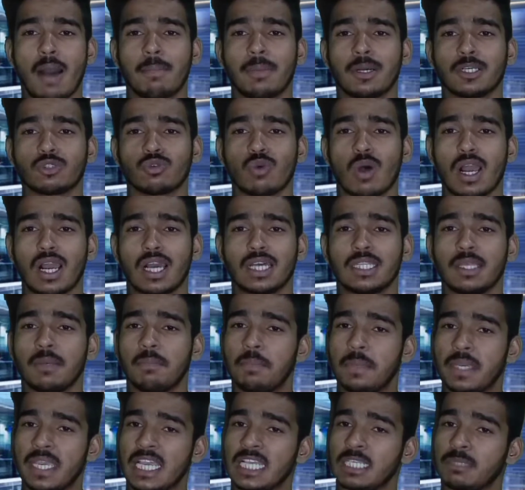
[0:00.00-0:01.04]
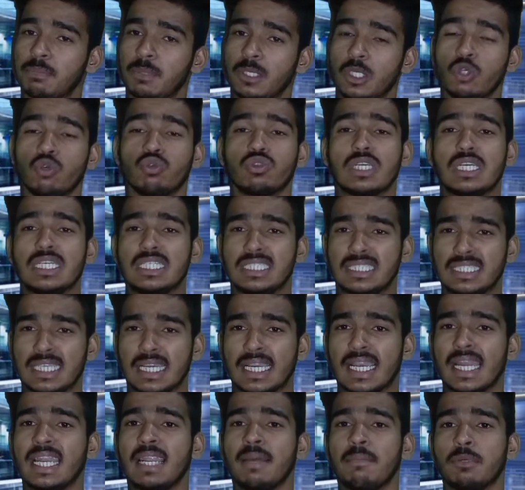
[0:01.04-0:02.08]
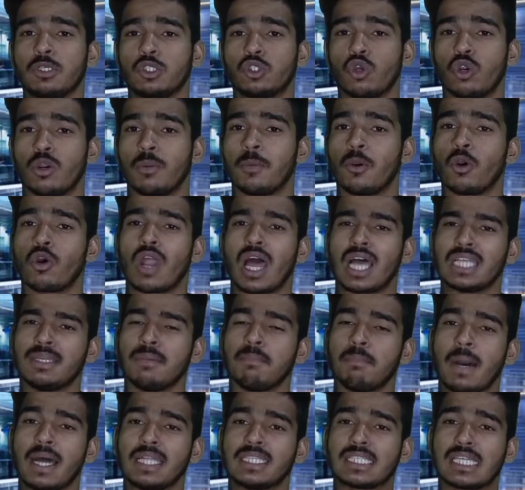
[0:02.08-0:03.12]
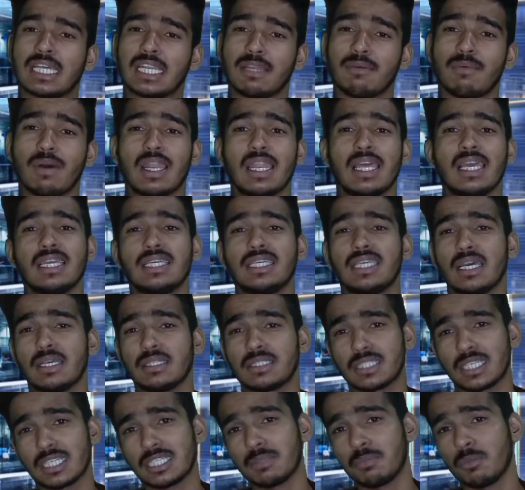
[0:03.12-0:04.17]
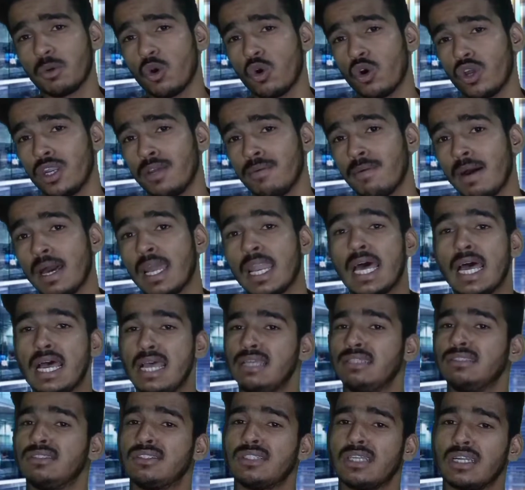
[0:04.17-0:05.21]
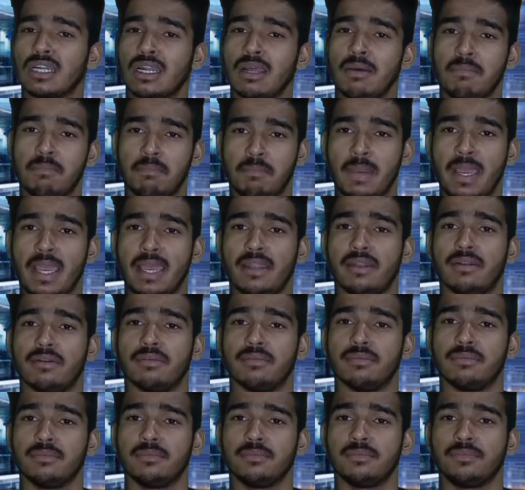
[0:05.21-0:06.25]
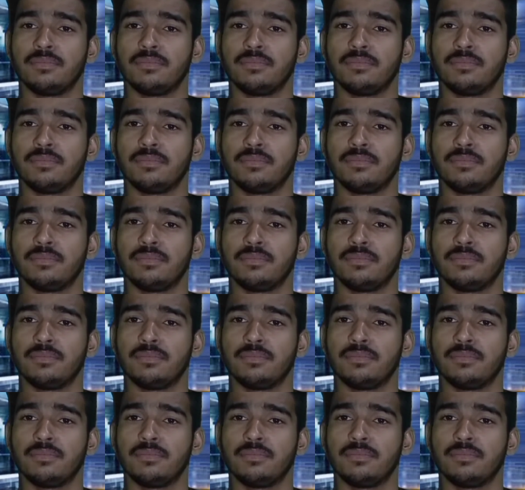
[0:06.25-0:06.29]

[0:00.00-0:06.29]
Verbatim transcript: आपका स्वागत है बी एस पी न्यूज़ के इस सेकेंड एपिसोड में और आज हम बात करने वाले हैं क्या सच में होने वाला है इंस्टाग्राम बैन